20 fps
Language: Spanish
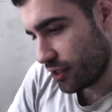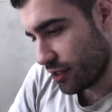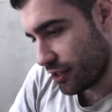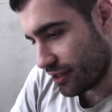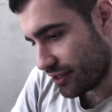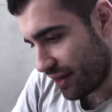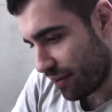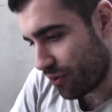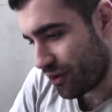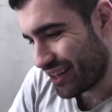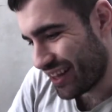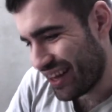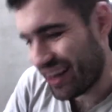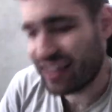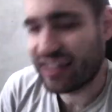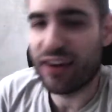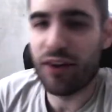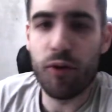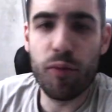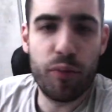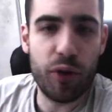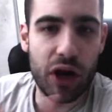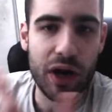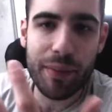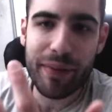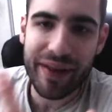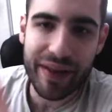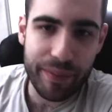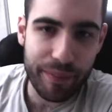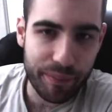salvo que tengas algún
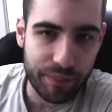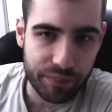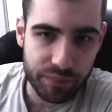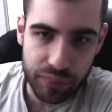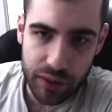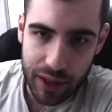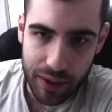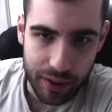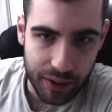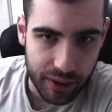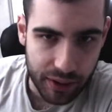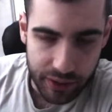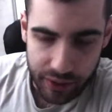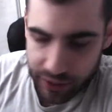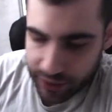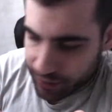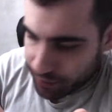problema de eh,